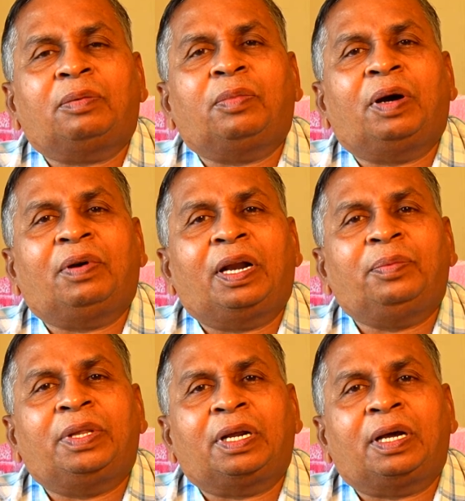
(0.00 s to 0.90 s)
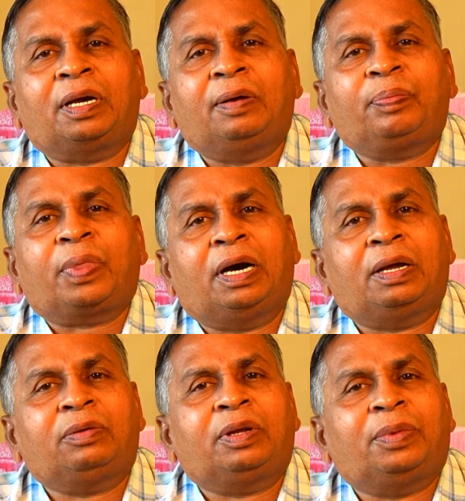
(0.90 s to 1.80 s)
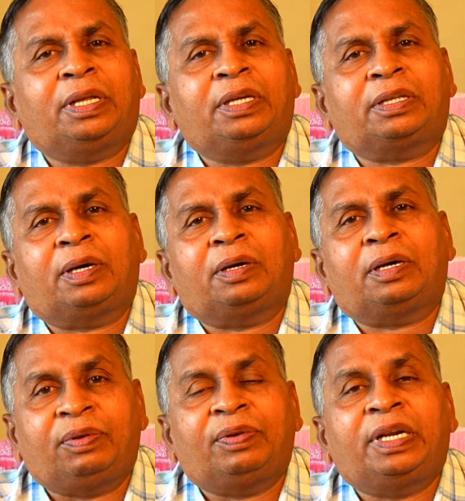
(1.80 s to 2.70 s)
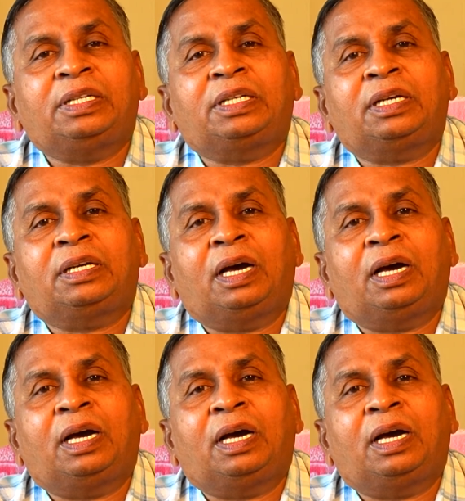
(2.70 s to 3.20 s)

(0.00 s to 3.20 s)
మా వాళ్ళ మీద ఆరోగ్య బాధ్యత వివరించి